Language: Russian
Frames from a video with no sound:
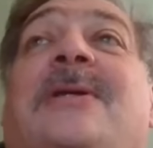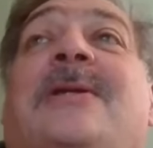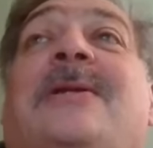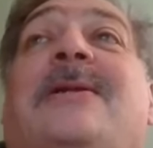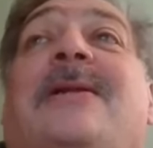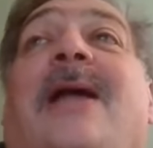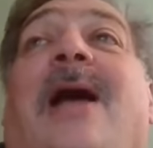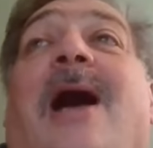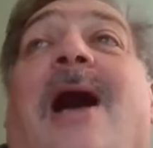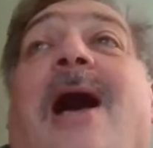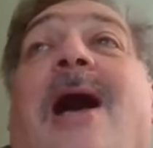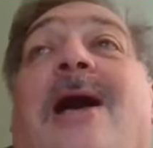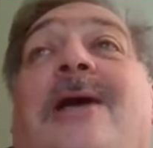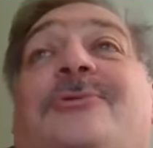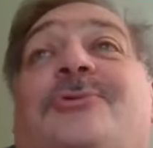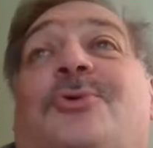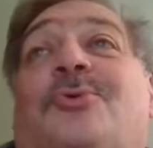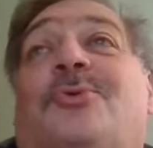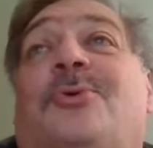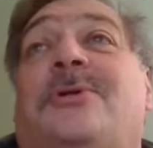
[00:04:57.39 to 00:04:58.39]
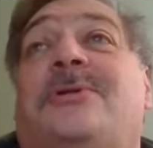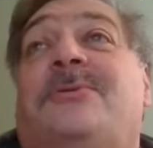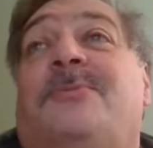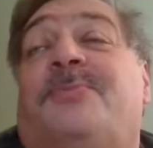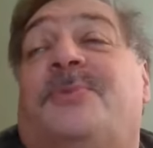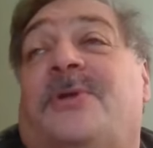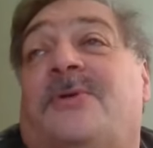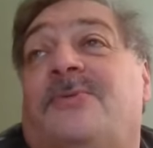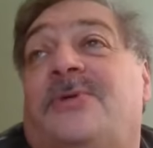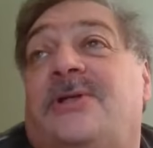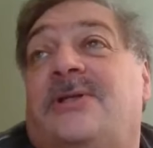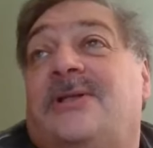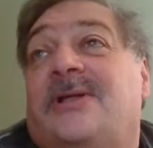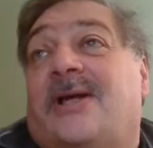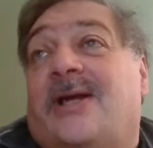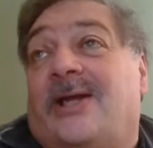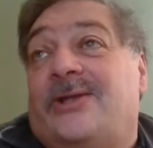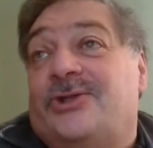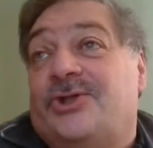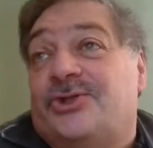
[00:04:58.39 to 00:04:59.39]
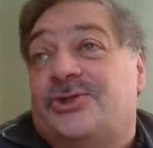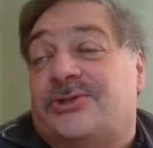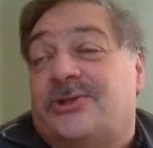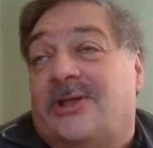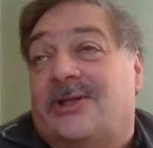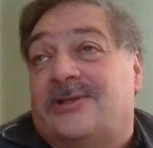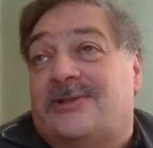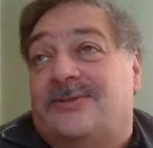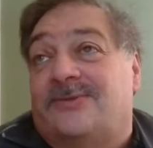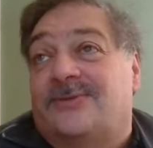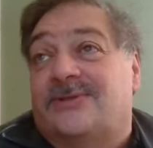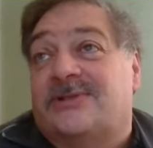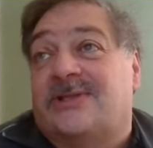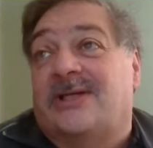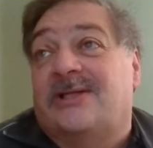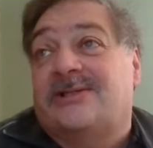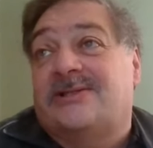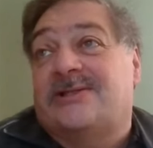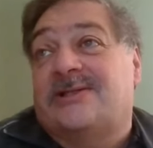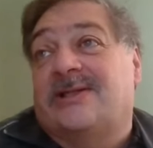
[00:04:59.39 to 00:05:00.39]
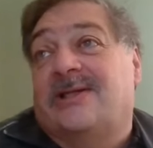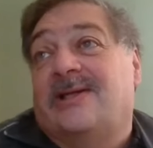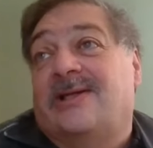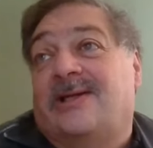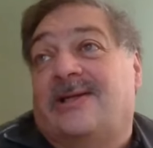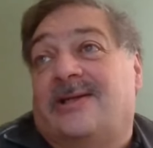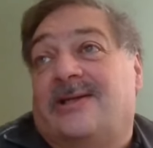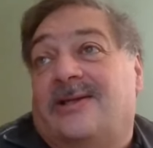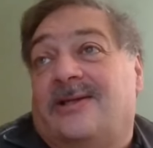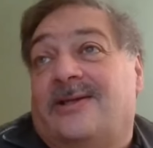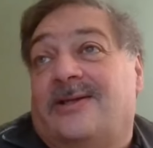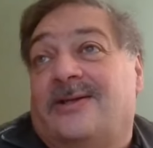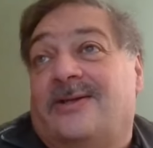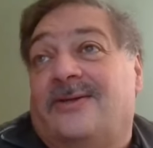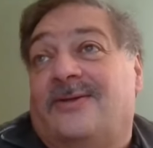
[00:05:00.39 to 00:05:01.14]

А другое направление, конечно, активизация э,